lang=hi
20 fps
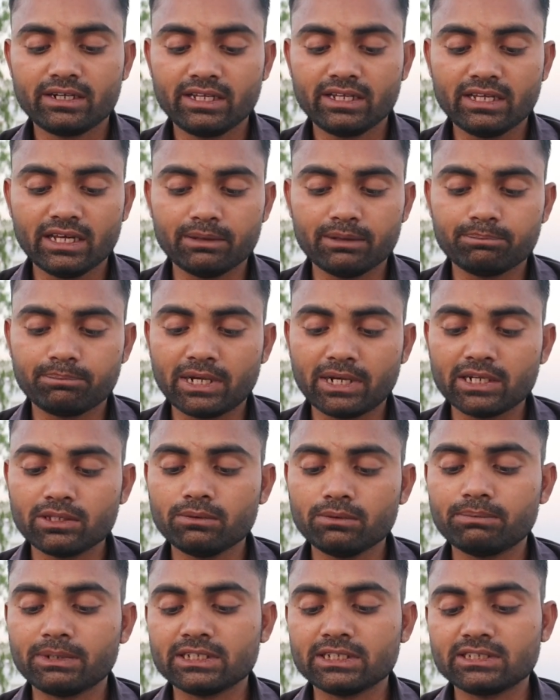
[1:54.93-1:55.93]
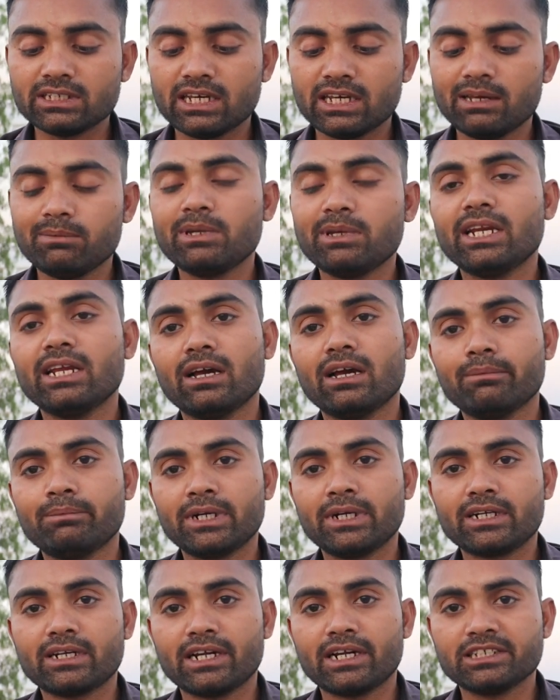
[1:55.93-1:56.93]
ठीक है पर जो पैसे हैं मेरे यहाँ
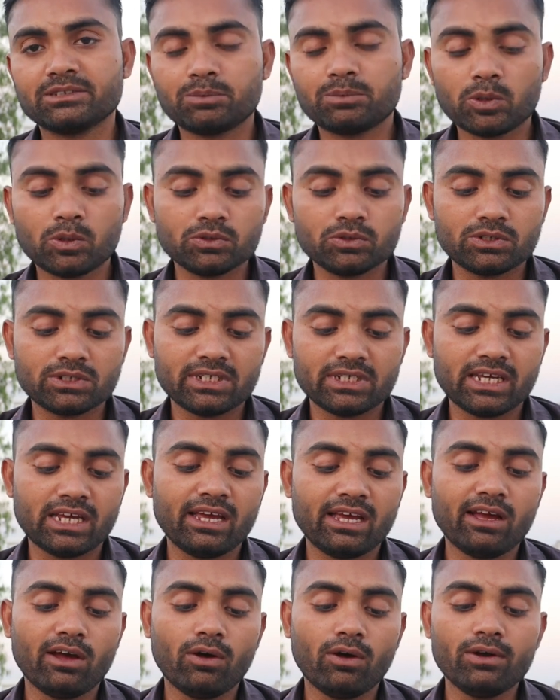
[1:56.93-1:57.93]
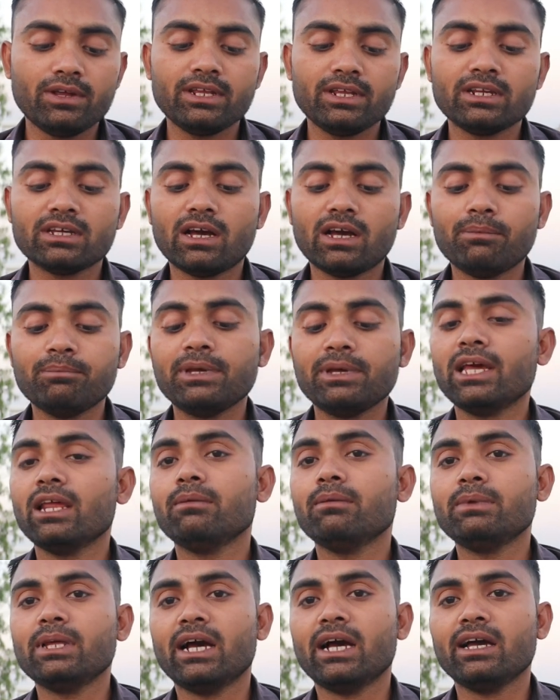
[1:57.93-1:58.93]
पर ट्रांसफ़र हो चुके हैं और इनका
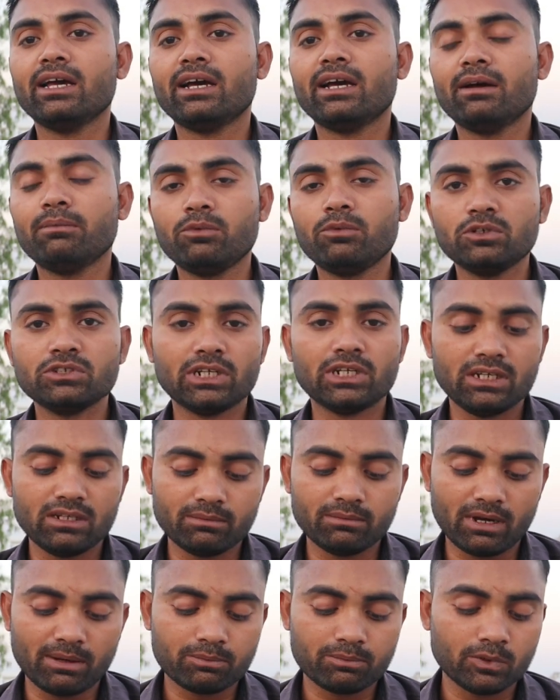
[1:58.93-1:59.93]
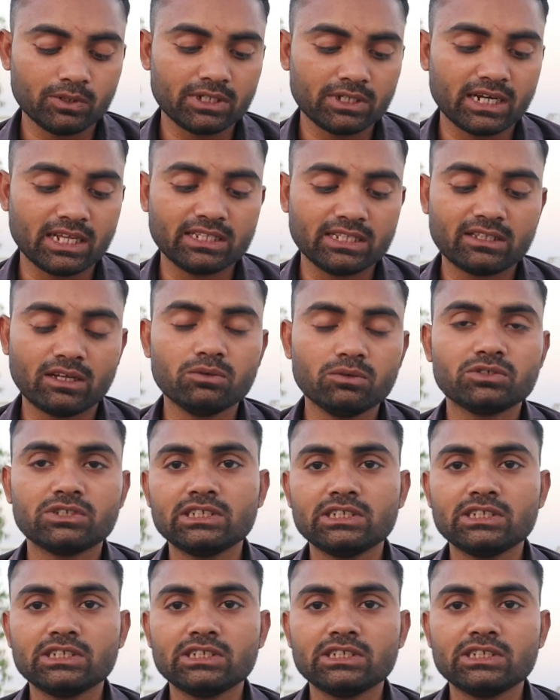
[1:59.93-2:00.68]
मेल भी आया है वो चलिए मैं आपको दिखा देता हूँ